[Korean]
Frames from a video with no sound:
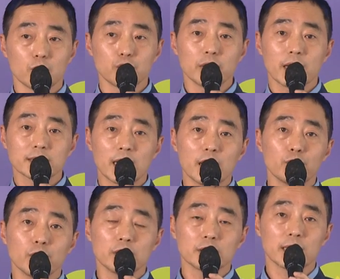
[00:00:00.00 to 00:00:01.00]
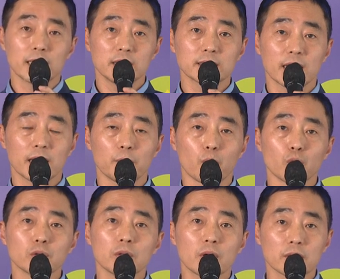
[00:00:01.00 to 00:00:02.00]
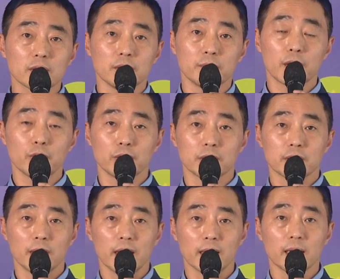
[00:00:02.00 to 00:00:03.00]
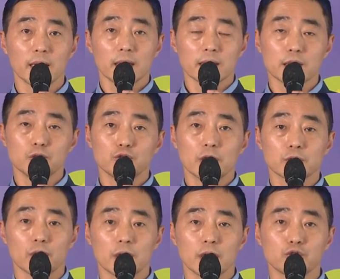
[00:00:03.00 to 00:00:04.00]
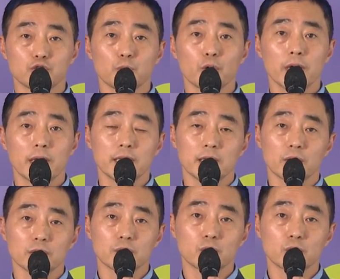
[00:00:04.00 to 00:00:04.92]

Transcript: 우리가 살고 있는 사실상의 모든 것을 의미하고 있는데 그 중에 저희가 주목해야 되는 것은